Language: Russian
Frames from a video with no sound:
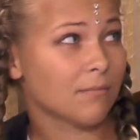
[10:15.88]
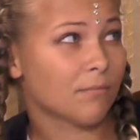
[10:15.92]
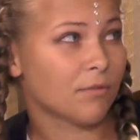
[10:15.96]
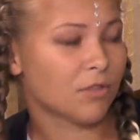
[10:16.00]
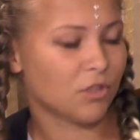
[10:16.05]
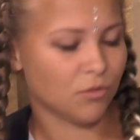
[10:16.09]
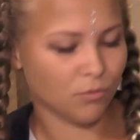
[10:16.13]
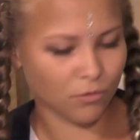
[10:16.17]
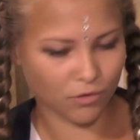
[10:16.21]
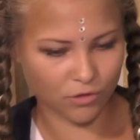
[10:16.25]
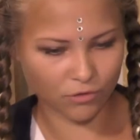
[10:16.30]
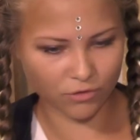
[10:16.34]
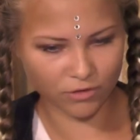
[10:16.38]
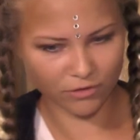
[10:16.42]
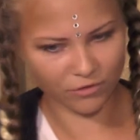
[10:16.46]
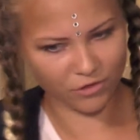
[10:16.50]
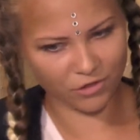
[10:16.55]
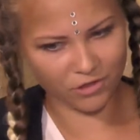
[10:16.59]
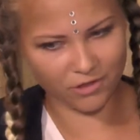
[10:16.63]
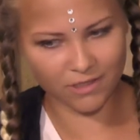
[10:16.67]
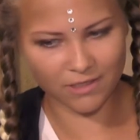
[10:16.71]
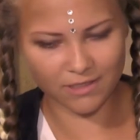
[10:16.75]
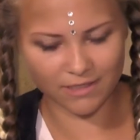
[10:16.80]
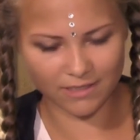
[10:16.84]
почему-то уже
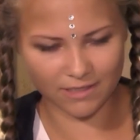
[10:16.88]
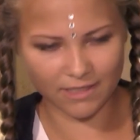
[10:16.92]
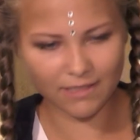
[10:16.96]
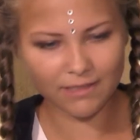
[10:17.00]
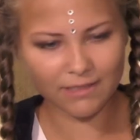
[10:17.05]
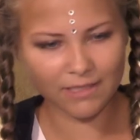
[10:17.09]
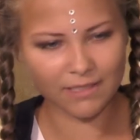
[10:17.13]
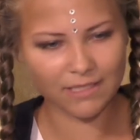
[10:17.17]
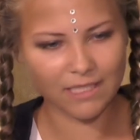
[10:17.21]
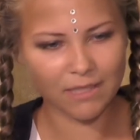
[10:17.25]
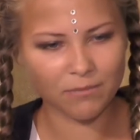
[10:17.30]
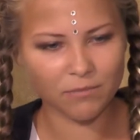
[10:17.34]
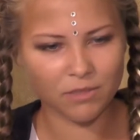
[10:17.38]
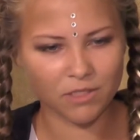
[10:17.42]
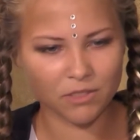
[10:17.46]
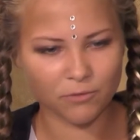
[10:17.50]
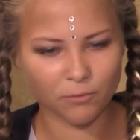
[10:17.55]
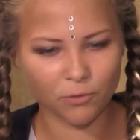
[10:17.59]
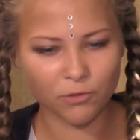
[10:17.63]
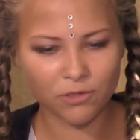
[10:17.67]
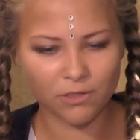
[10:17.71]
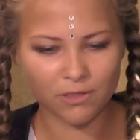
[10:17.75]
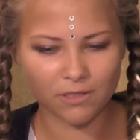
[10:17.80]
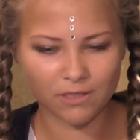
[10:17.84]
14 лет, когда мне
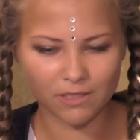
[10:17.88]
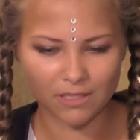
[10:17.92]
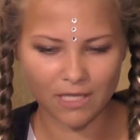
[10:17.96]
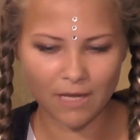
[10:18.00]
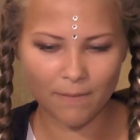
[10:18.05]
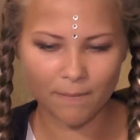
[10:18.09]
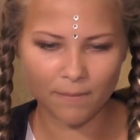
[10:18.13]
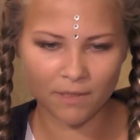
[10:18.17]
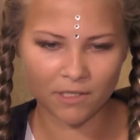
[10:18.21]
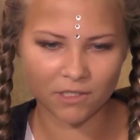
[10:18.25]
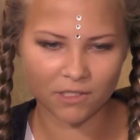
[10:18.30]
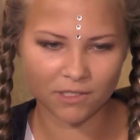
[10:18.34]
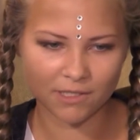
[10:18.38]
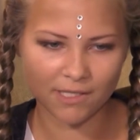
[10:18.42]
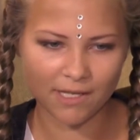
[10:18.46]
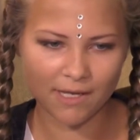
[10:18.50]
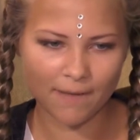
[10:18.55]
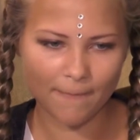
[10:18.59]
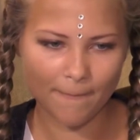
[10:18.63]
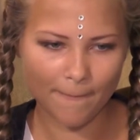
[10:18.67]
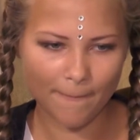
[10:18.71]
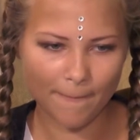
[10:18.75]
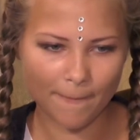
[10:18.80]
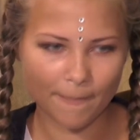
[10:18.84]
исполнилось, я перешла
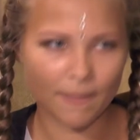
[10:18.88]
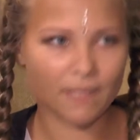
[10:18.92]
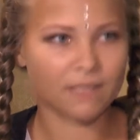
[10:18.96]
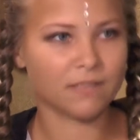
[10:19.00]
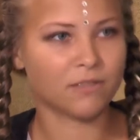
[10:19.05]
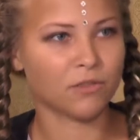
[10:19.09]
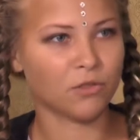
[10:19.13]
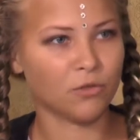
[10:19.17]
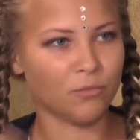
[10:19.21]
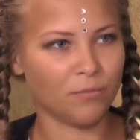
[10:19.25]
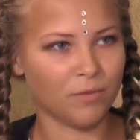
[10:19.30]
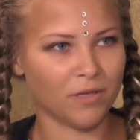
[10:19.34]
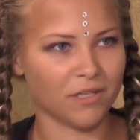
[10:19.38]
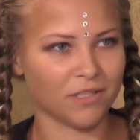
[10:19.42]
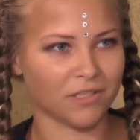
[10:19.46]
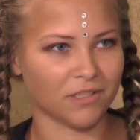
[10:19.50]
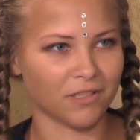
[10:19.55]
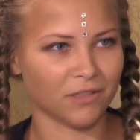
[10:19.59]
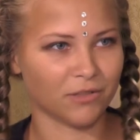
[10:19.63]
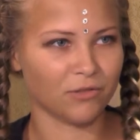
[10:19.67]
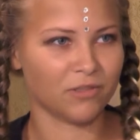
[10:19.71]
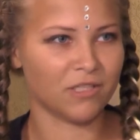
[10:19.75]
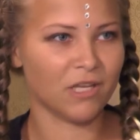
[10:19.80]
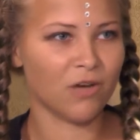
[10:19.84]
на зарубежное.
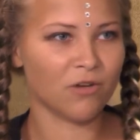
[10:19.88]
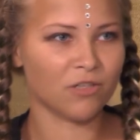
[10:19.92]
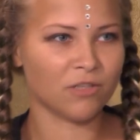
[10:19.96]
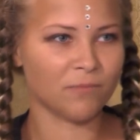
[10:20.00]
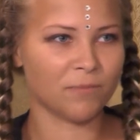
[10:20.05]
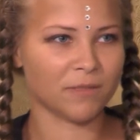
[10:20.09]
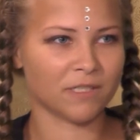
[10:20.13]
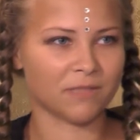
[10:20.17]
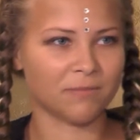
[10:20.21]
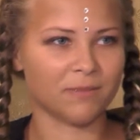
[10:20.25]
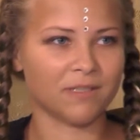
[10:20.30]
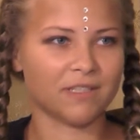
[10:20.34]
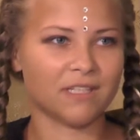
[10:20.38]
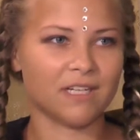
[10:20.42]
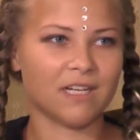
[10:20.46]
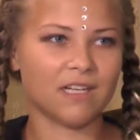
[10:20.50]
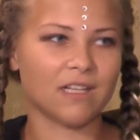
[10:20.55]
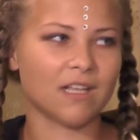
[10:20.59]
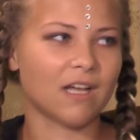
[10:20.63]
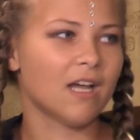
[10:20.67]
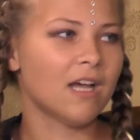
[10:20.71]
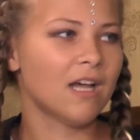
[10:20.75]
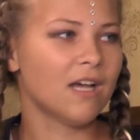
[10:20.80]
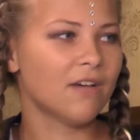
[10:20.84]
То есть я уже
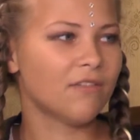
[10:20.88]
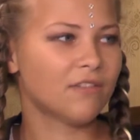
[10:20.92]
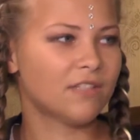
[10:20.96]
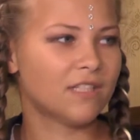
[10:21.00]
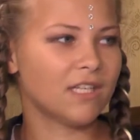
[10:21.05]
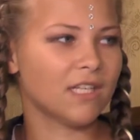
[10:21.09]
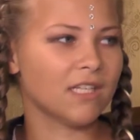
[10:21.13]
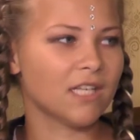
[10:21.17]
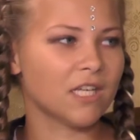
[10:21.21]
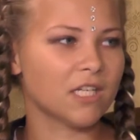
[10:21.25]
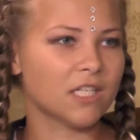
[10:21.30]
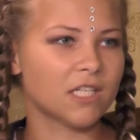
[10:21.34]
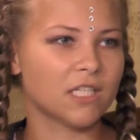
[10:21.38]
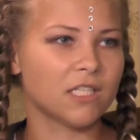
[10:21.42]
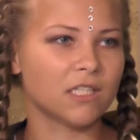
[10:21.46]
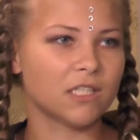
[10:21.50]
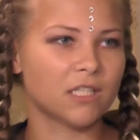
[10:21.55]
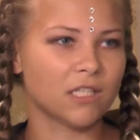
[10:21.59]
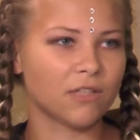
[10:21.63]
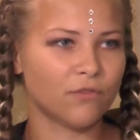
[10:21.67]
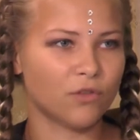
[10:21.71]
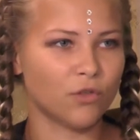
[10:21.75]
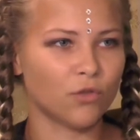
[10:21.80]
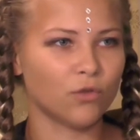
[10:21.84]
просмотрела все наши
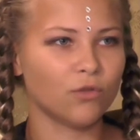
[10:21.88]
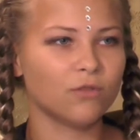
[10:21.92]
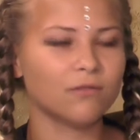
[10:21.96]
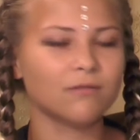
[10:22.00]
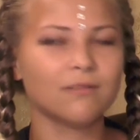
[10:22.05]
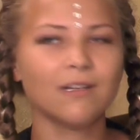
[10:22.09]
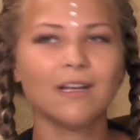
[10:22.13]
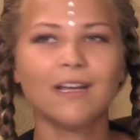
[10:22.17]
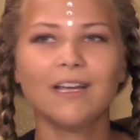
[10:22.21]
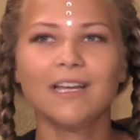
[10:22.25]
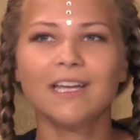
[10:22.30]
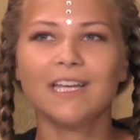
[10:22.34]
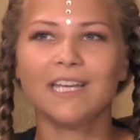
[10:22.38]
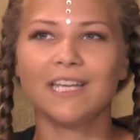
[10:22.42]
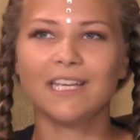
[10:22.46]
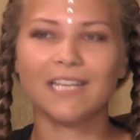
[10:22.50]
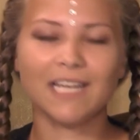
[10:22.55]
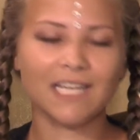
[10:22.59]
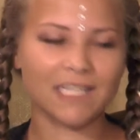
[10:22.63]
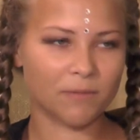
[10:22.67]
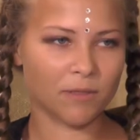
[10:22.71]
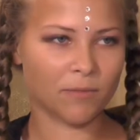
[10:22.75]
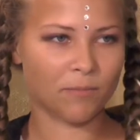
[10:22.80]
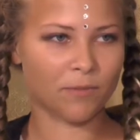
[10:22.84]
интервью, и
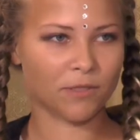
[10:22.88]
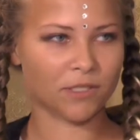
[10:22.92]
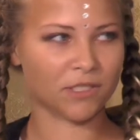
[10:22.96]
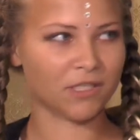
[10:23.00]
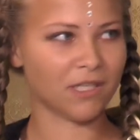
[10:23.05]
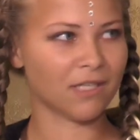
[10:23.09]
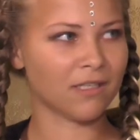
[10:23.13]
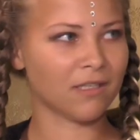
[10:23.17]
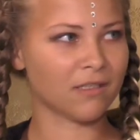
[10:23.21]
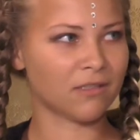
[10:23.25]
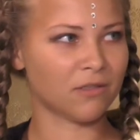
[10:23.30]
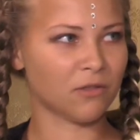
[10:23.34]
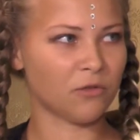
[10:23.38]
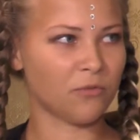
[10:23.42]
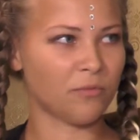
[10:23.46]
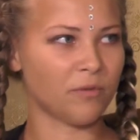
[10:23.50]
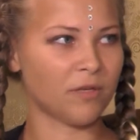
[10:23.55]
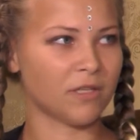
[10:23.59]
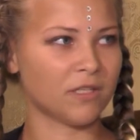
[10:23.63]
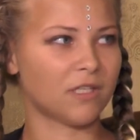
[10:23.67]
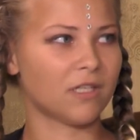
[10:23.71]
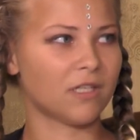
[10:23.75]
я теперь перешла на зарубеж.